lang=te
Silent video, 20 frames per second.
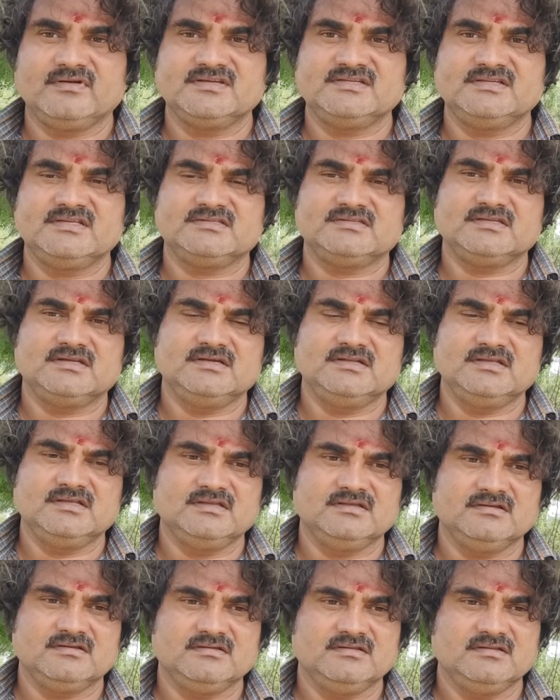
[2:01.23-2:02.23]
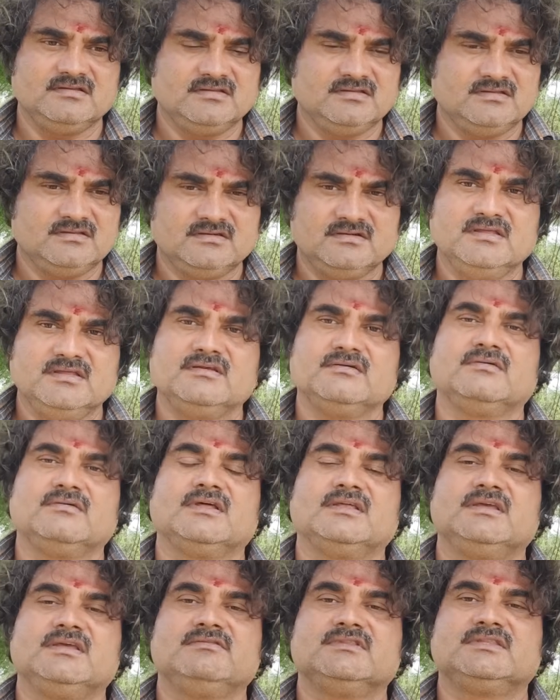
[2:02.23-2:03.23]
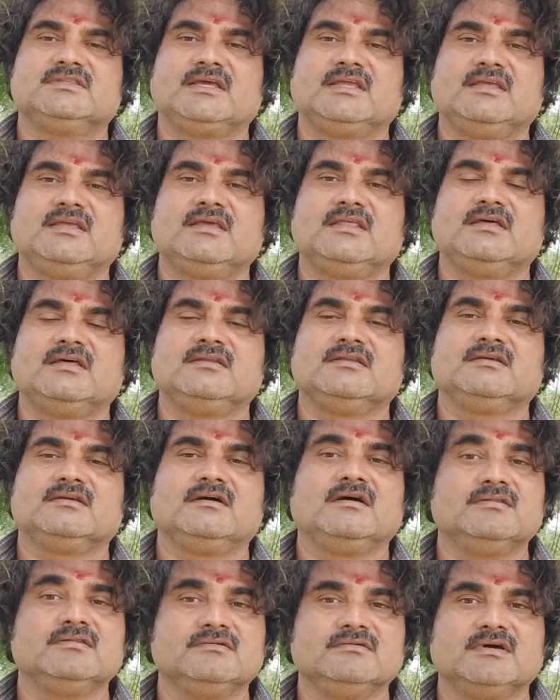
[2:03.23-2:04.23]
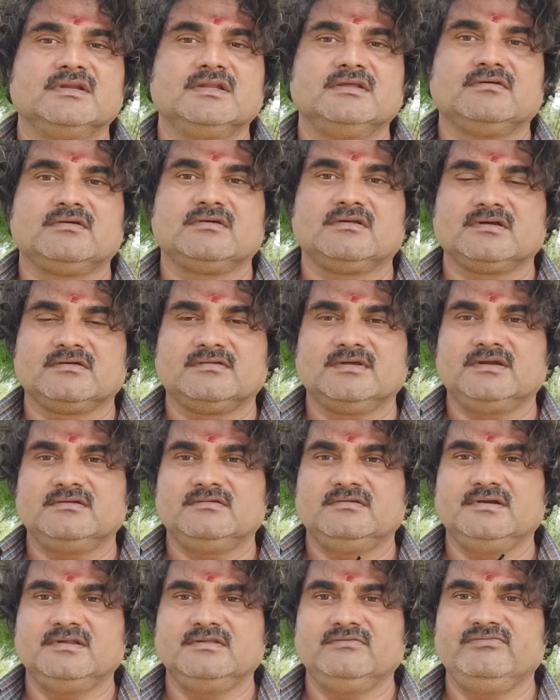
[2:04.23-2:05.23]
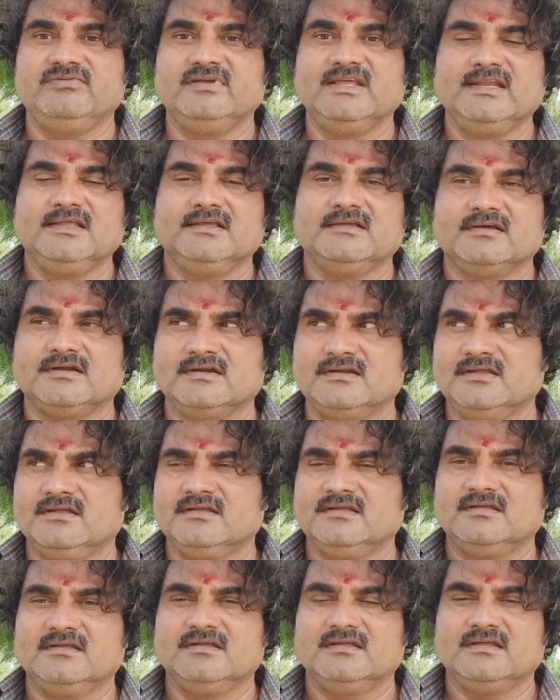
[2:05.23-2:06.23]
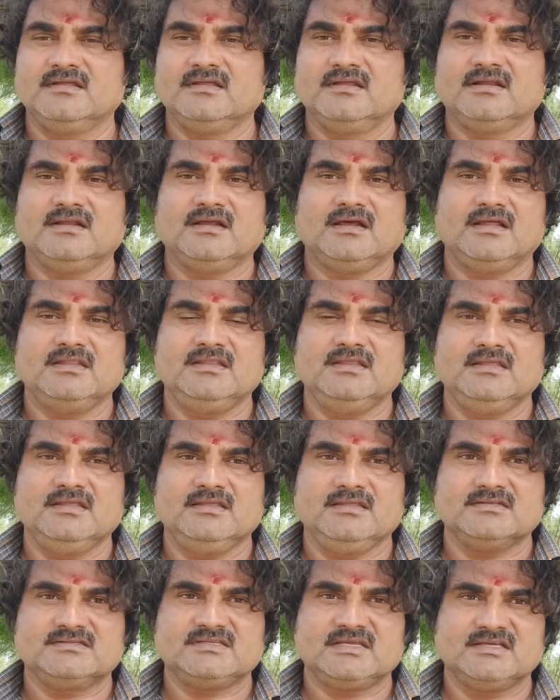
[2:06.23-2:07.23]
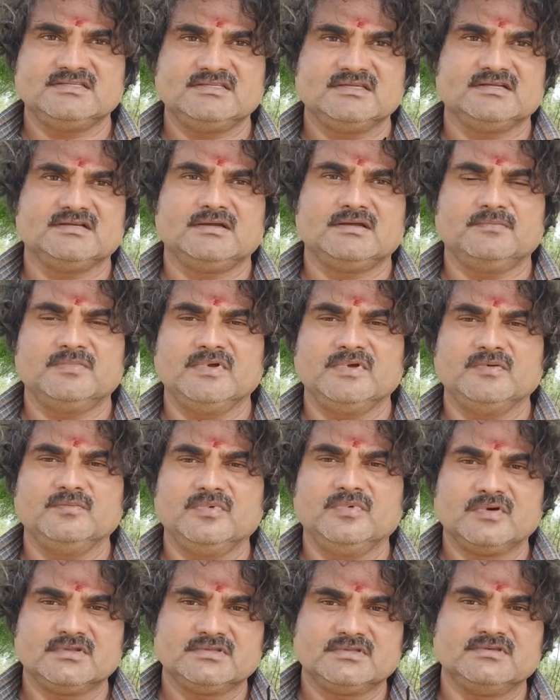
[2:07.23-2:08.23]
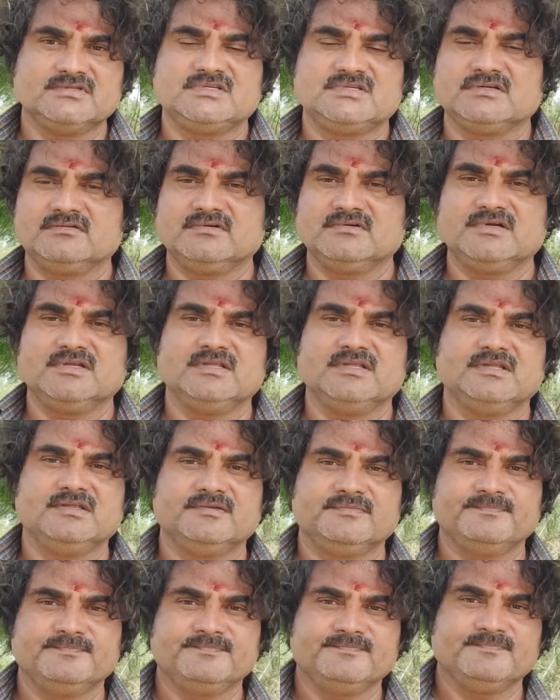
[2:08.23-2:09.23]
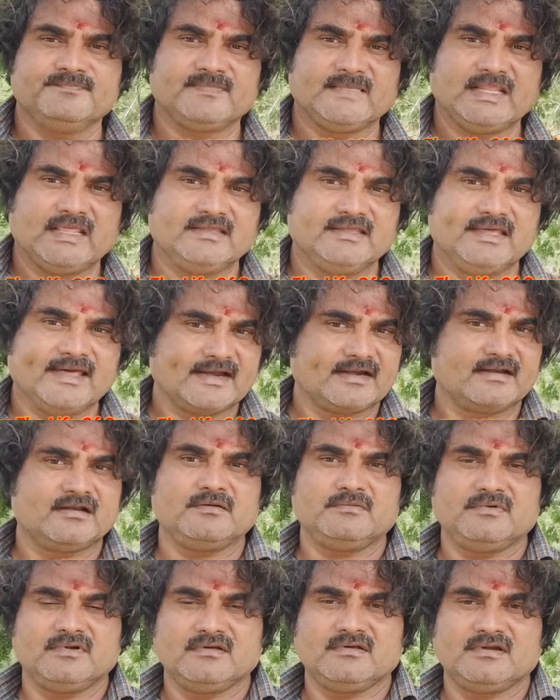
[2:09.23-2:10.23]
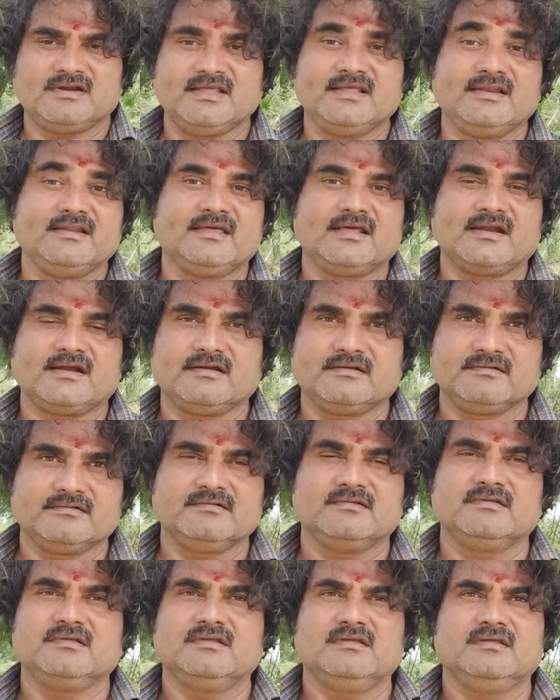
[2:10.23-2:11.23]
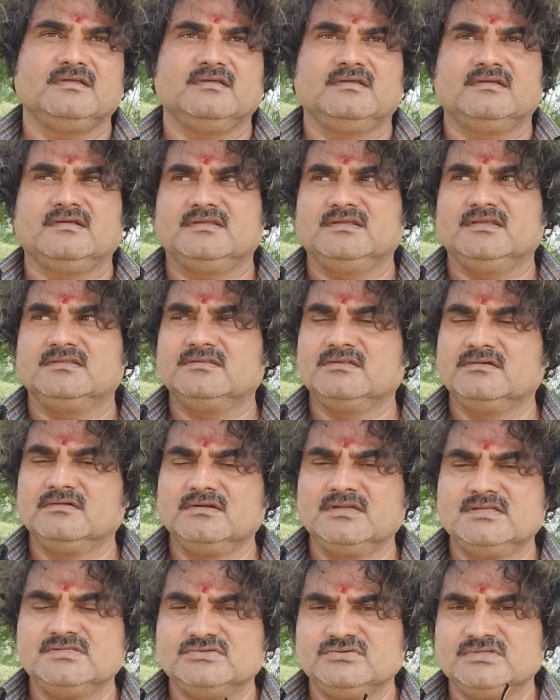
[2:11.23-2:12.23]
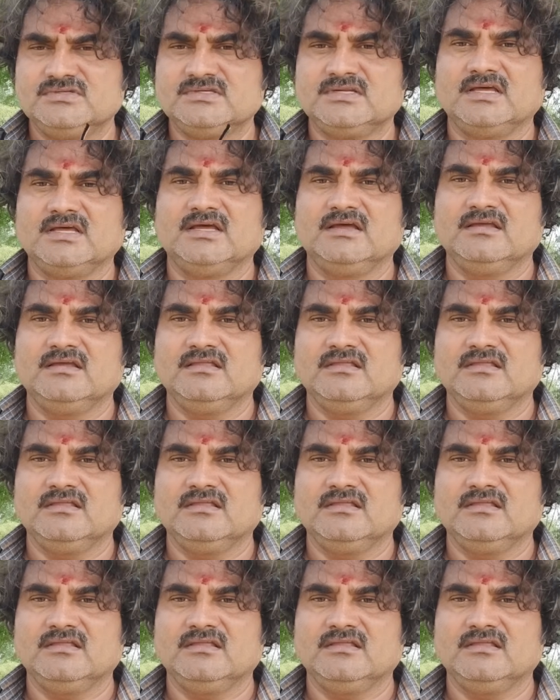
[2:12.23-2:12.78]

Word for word: ఫెరోషియస్ అంటే నేను కూడా ఏమి తగ్గేదాన్ని కాదు అనే ఒక రకమైనటువంటి ఫీలింగ్ అంటే అది సహజంగా వచ్చినటువంటి క్యారెక్టర్ అనమాట రేర్ క్యారెక్టర్ ఎద్దులు నేను చూసిన